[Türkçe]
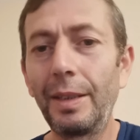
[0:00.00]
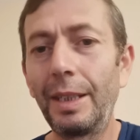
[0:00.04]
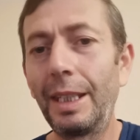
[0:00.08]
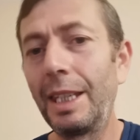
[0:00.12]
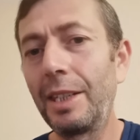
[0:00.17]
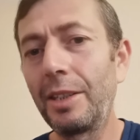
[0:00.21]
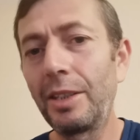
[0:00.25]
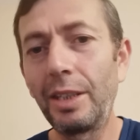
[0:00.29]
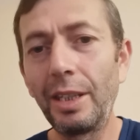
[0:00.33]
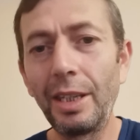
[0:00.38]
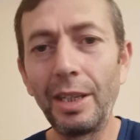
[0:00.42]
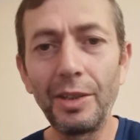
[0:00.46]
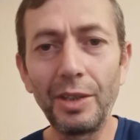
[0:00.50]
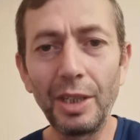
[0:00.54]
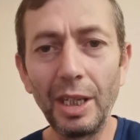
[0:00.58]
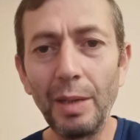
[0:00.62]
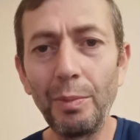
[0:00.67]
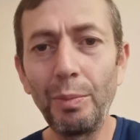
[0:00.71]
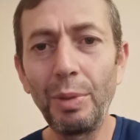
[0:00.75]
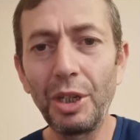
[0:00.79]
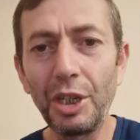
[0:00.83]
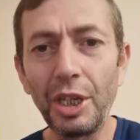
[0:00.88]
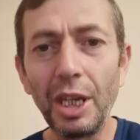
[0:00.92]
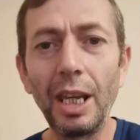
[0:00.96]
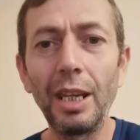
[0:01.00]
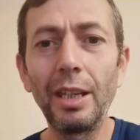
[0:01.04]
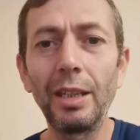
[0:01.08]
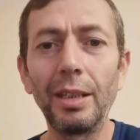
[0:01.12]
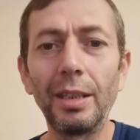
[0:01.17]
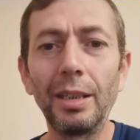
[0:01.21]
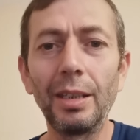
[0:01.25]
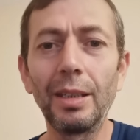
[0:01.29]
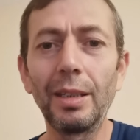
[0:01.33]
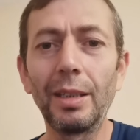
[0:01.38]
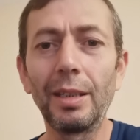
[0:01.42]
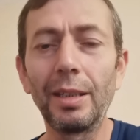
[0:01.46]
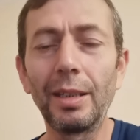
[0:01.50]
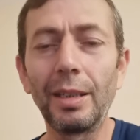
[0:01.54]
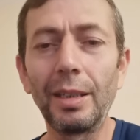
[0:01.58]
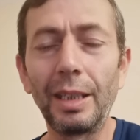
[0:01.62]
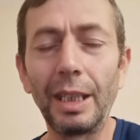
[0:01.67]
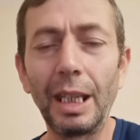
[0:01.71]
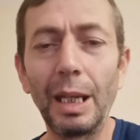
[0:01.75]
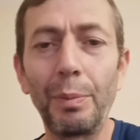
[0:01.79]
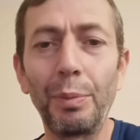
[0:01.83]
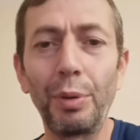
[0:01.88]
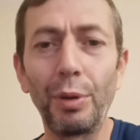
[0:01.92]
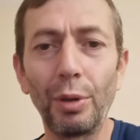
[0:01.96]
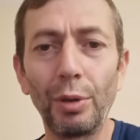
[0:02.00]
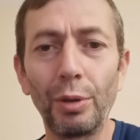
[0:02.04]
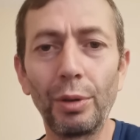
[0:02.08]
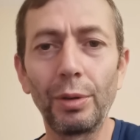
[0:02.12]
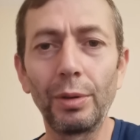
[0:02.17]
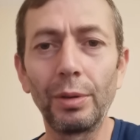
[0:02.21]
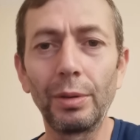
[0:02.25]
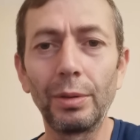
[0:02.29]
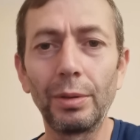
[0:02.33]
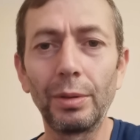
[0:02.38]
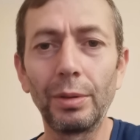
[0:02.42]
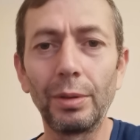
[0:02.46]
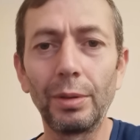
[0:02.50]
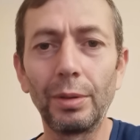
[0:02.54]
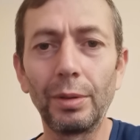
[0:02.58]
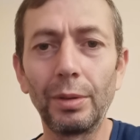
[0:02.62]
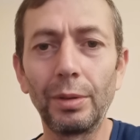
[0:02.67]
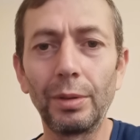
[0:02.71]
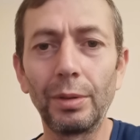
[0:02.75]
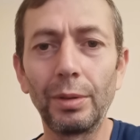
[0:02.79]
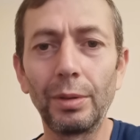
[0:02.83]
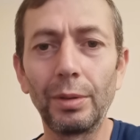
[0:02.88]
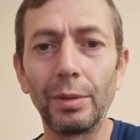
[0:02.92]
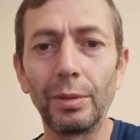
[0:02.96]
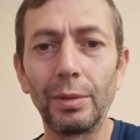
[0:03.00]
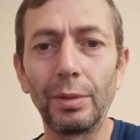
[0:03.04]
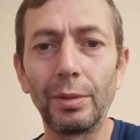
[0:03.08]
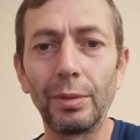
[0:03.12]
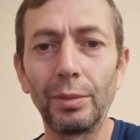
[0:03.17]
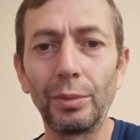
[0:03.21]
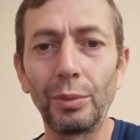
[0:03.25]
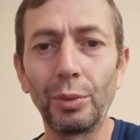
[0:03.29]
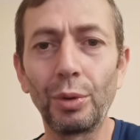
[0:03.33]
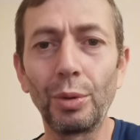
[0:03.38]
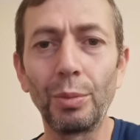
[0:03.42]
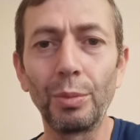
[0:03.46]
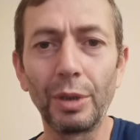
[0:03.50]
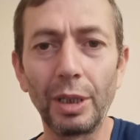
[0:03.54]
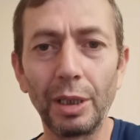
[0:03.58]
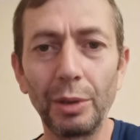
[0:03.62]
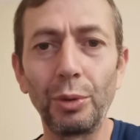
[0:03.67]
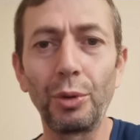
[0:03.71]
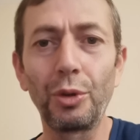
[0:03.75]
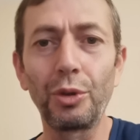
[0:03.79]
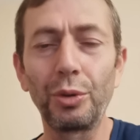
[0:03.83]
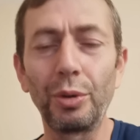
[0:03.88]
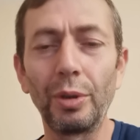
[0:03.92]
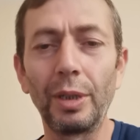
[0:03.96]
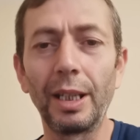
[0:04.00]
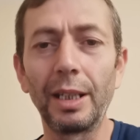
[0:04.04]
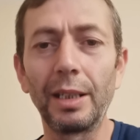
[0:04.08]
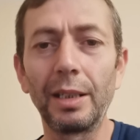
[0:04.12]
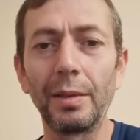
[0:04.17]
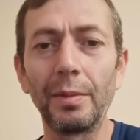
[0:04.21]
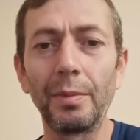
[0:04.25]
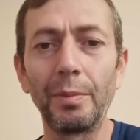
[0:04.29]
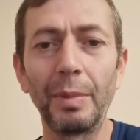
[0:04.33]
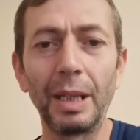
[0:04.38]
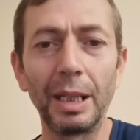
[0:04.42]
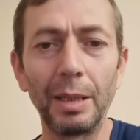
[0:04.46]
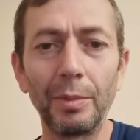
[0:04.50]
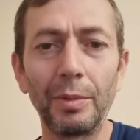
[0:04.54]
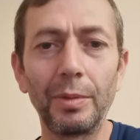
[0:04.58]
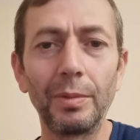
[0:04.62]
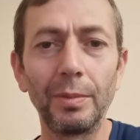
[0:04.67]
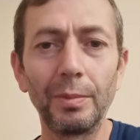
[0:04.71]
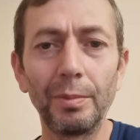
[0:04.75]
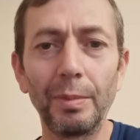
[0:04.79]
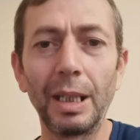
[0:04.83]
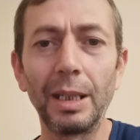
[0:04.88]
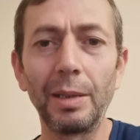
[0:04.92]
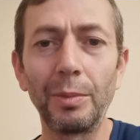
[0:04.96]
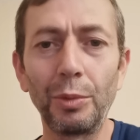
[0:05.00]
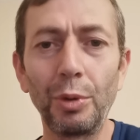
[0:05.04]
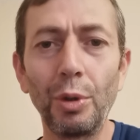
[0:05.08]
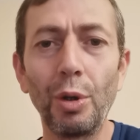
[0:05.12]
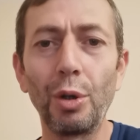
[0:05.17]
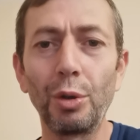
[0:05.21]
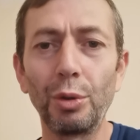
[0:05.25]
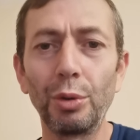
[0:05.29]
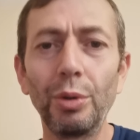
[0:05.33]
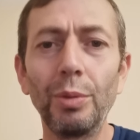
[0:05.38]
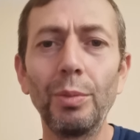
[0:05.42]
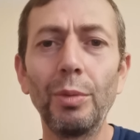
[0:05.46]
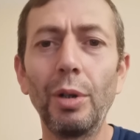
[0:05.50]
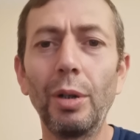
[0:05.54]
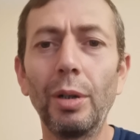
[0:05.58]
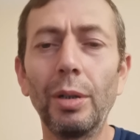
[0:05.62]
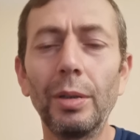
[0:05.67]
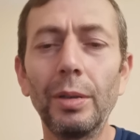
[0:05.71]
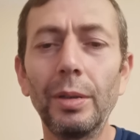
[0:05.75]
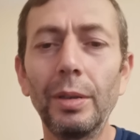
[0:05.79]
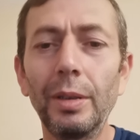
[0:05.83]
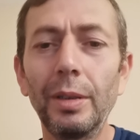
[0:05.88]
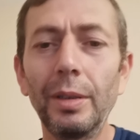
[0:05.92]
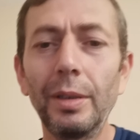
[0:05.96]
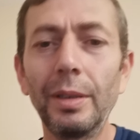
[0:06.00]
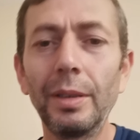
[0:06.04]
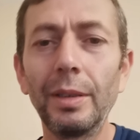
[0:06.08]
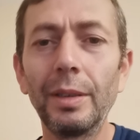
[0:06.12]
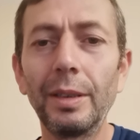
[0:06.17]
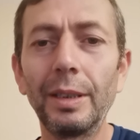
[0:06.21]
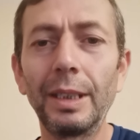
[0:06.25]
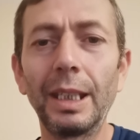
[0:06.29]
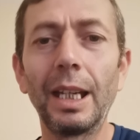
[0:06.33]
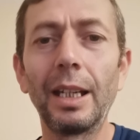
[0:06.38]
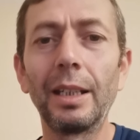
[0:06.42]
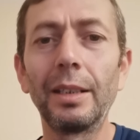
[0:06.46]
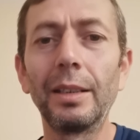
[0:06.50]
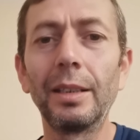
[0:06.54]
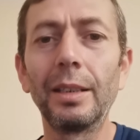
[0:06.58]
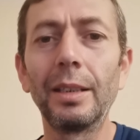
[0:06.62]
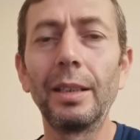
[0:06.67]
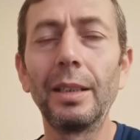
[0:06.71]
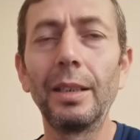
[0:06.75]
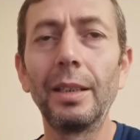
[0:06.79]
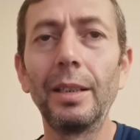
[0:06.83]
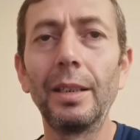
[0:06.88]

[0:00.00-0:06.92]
isteyeceği bir şey e, yapıyor e, durumuna düştüler. Benim benim gördüğüm o. Yani